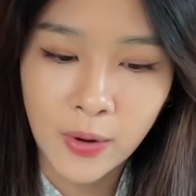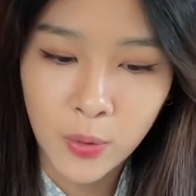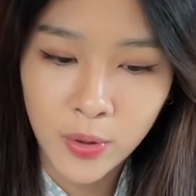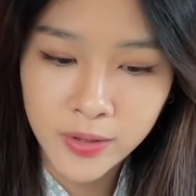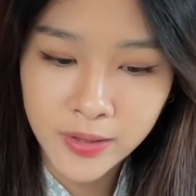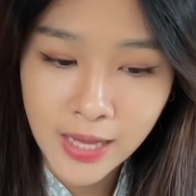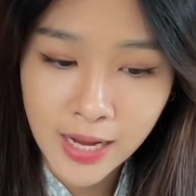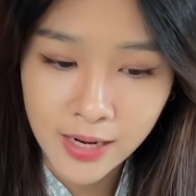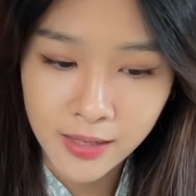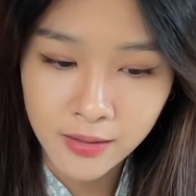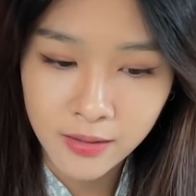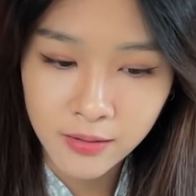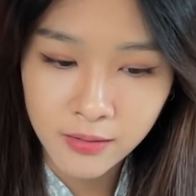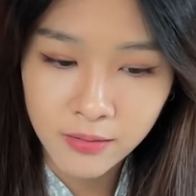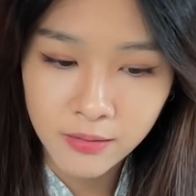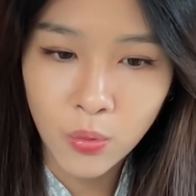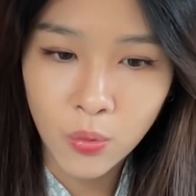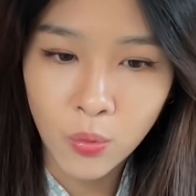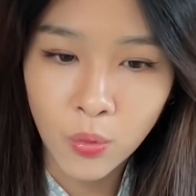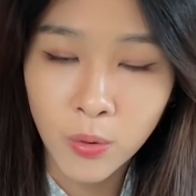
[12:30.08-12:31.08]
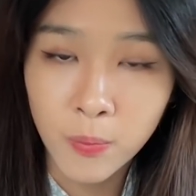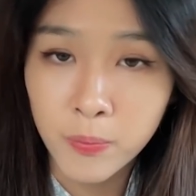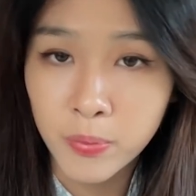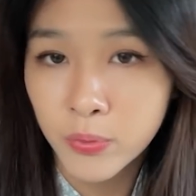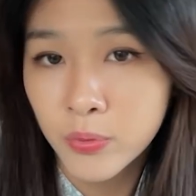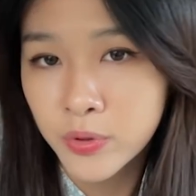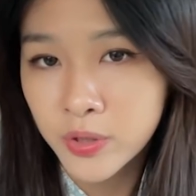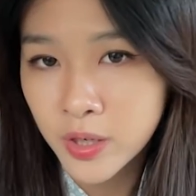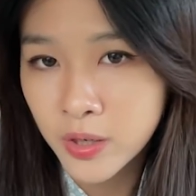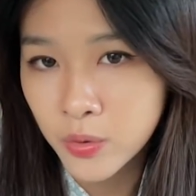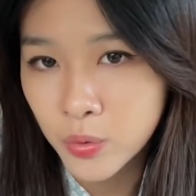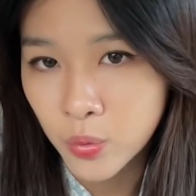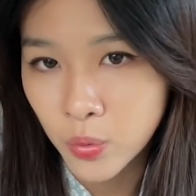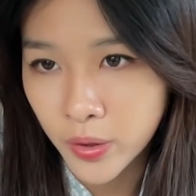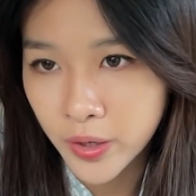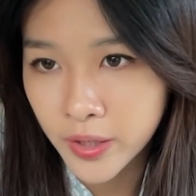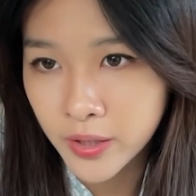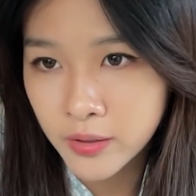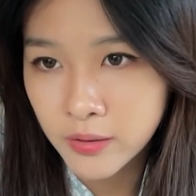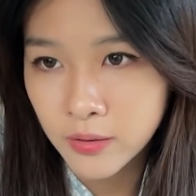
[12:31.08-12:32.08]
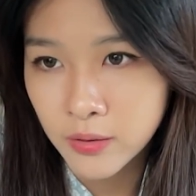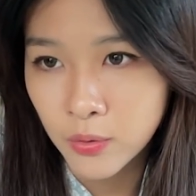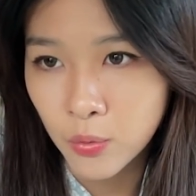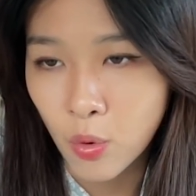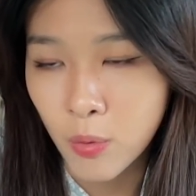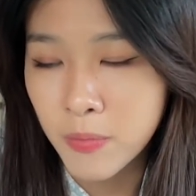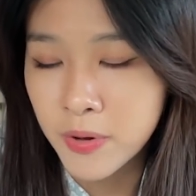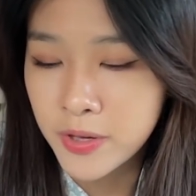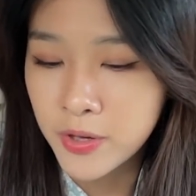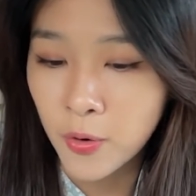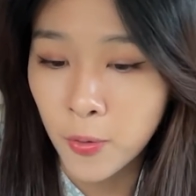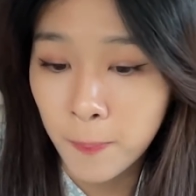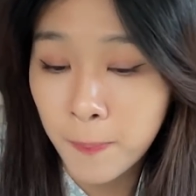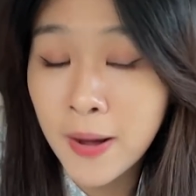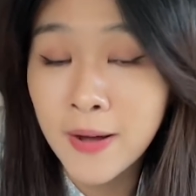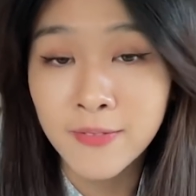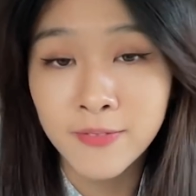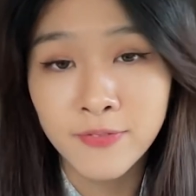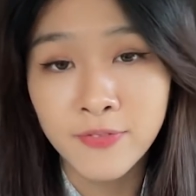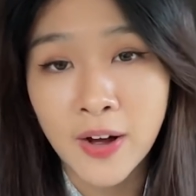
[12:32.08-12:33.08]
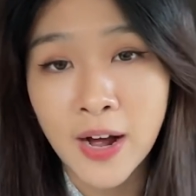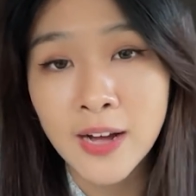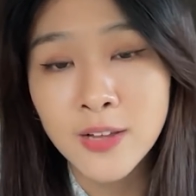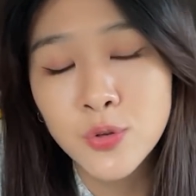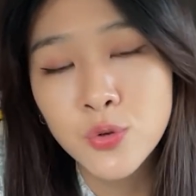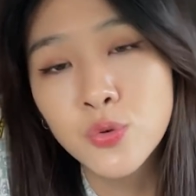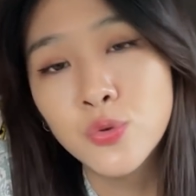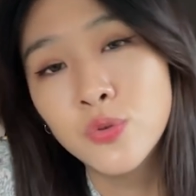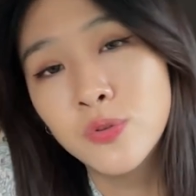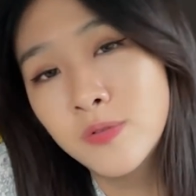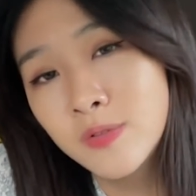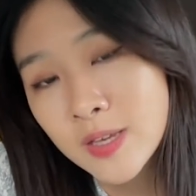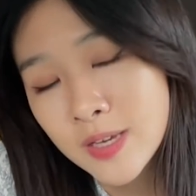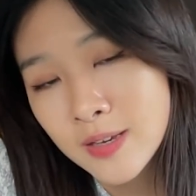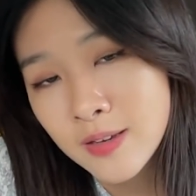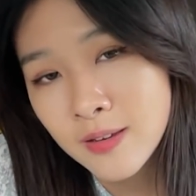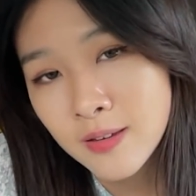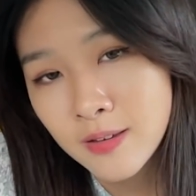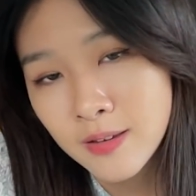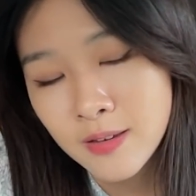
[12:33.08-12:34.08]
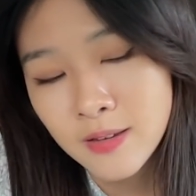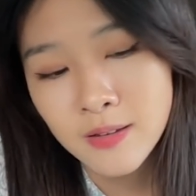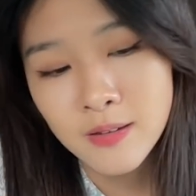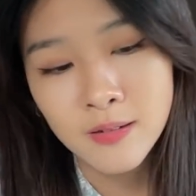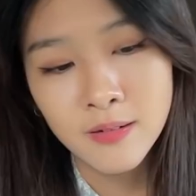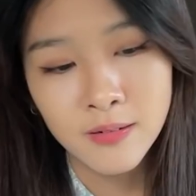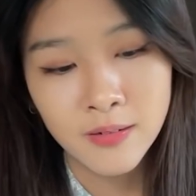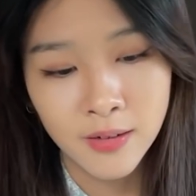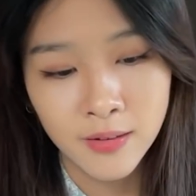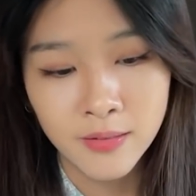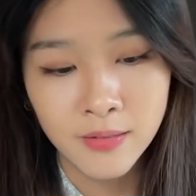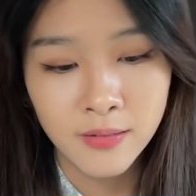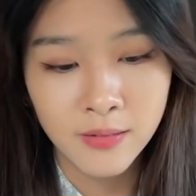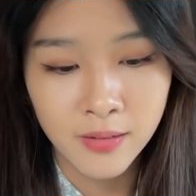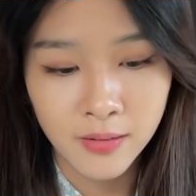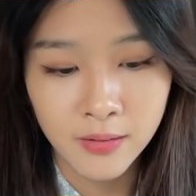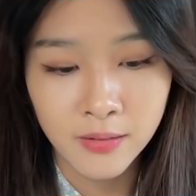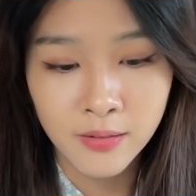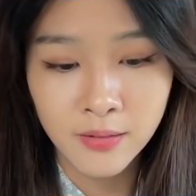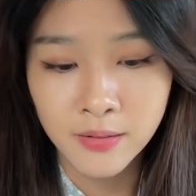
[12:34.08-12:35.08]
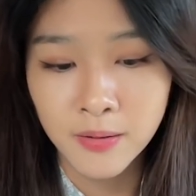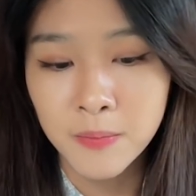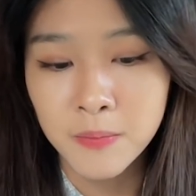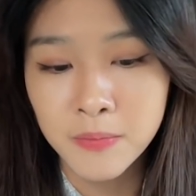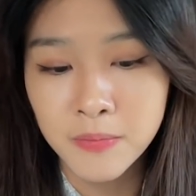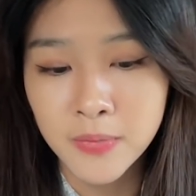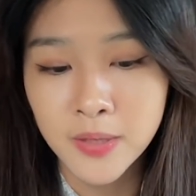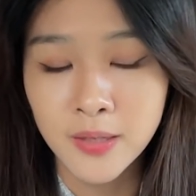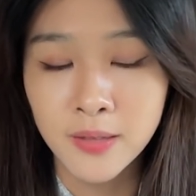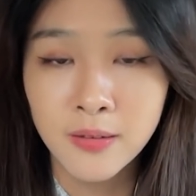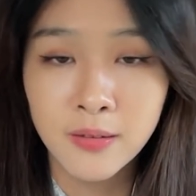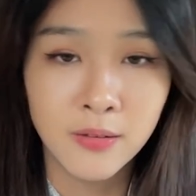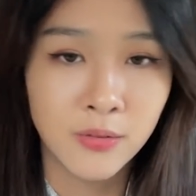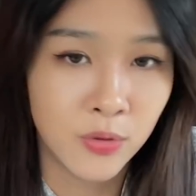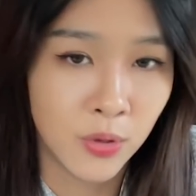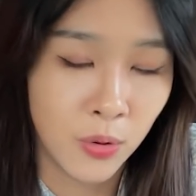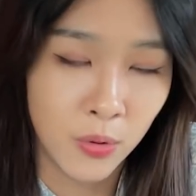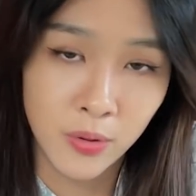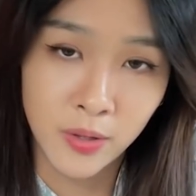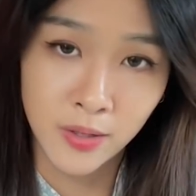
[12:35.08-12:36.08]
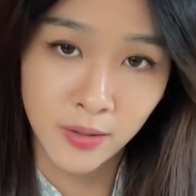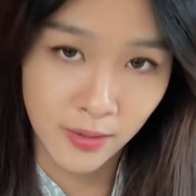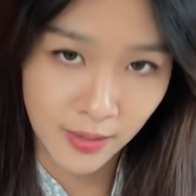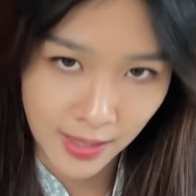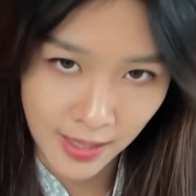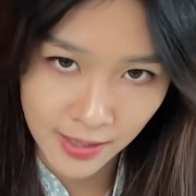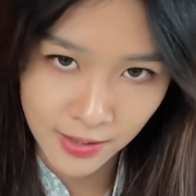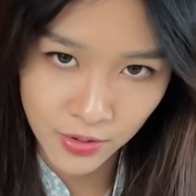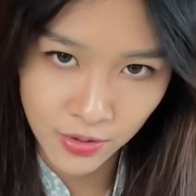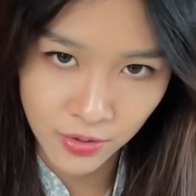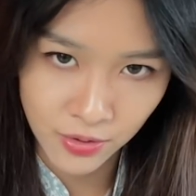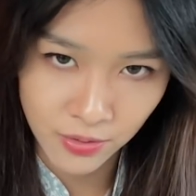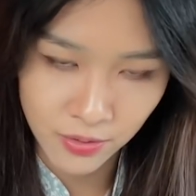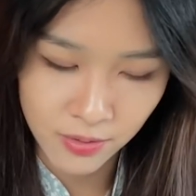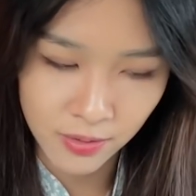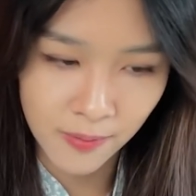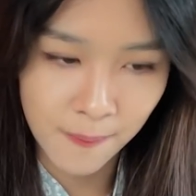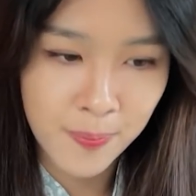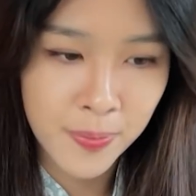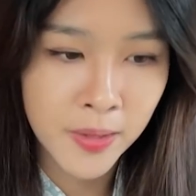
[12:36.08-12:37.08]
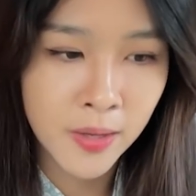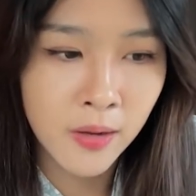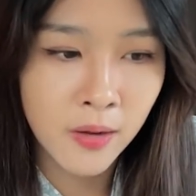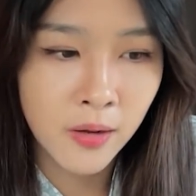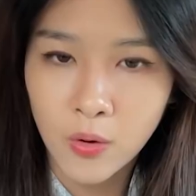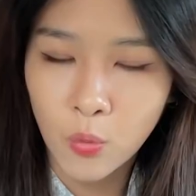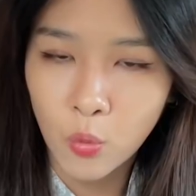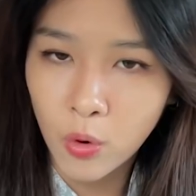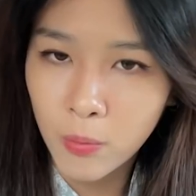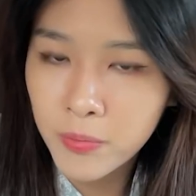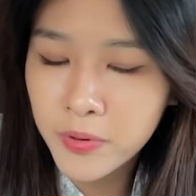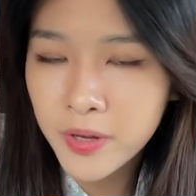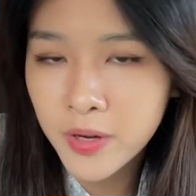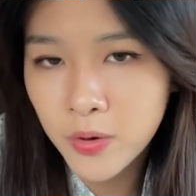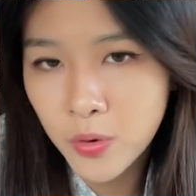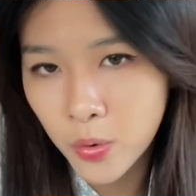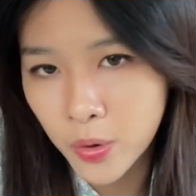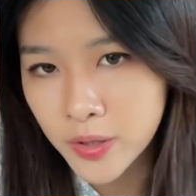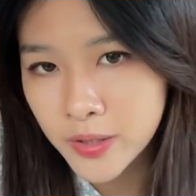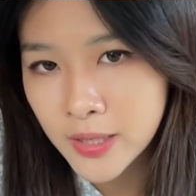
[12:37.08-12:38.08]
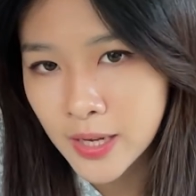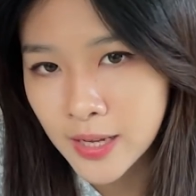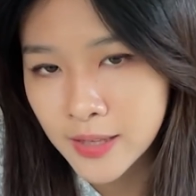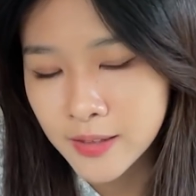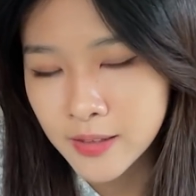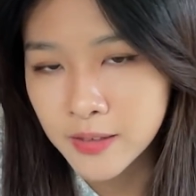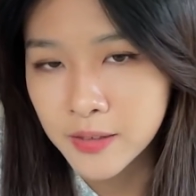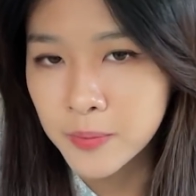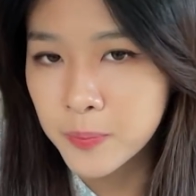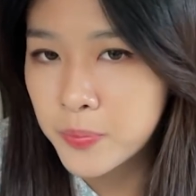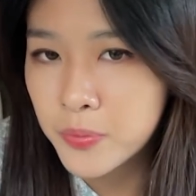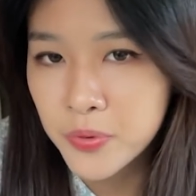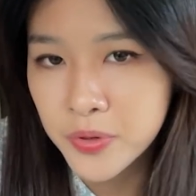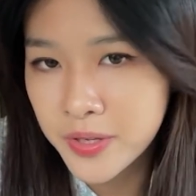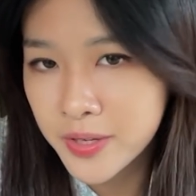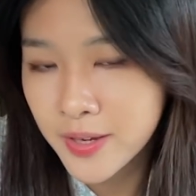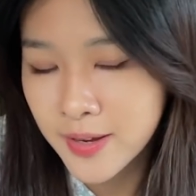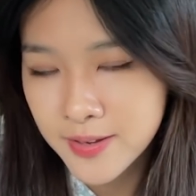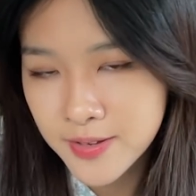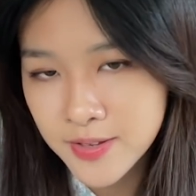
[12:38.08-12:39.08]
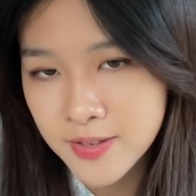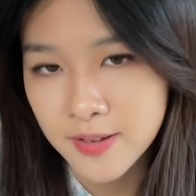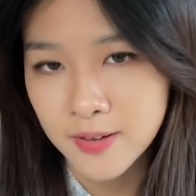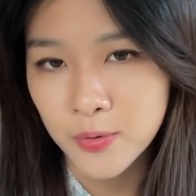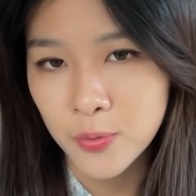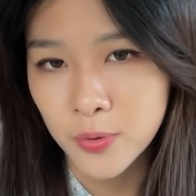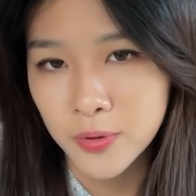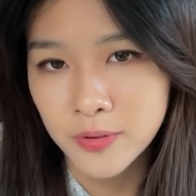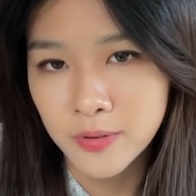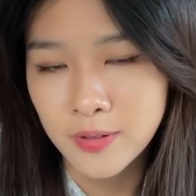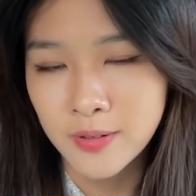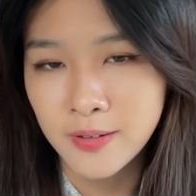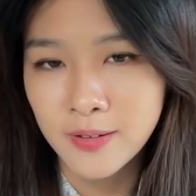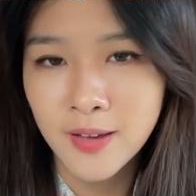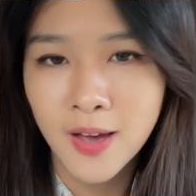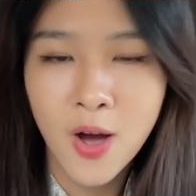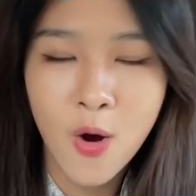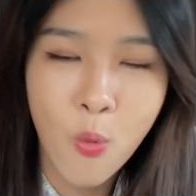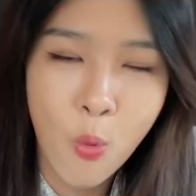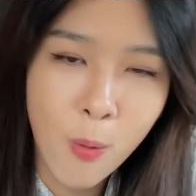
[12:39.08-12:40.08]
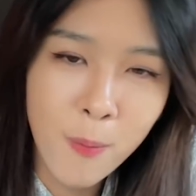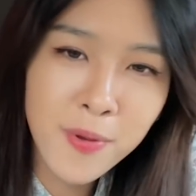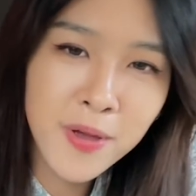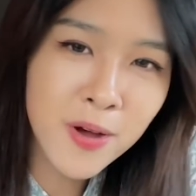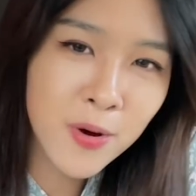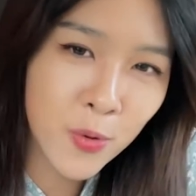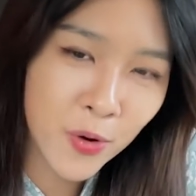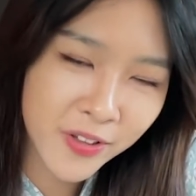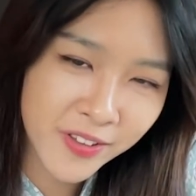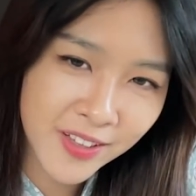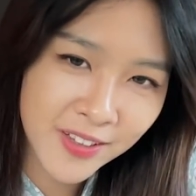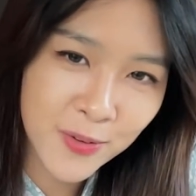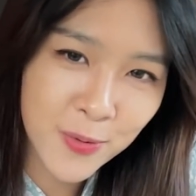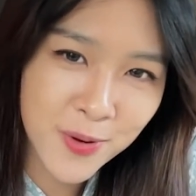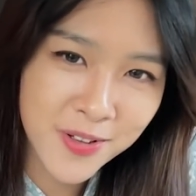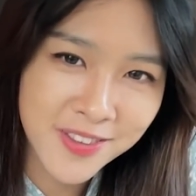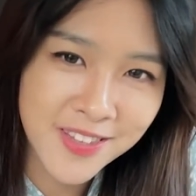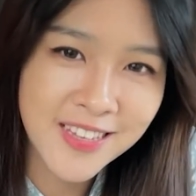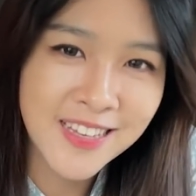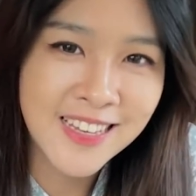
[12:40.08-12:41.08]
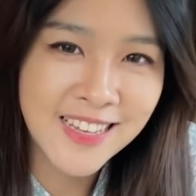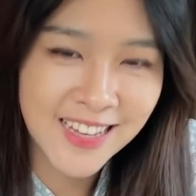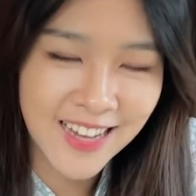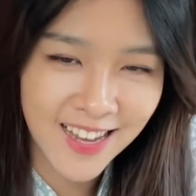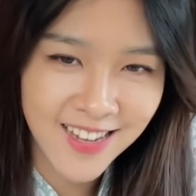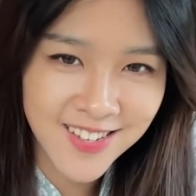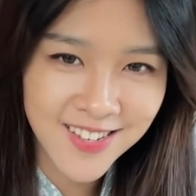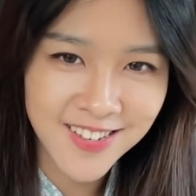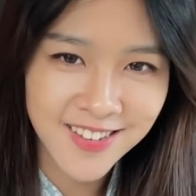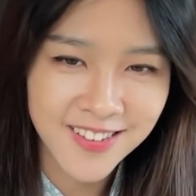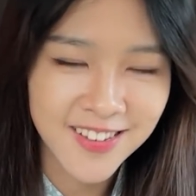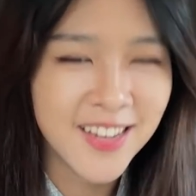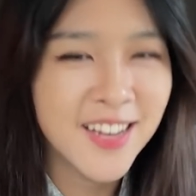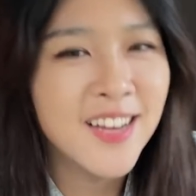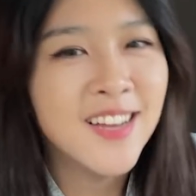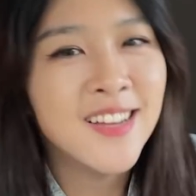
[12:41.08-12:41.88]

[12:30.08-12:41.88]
官大人，我不认为我们有办法去定义人的生命是从何开始的。我们要回答的不应该是这个问题，我们要回答的问题应该是。”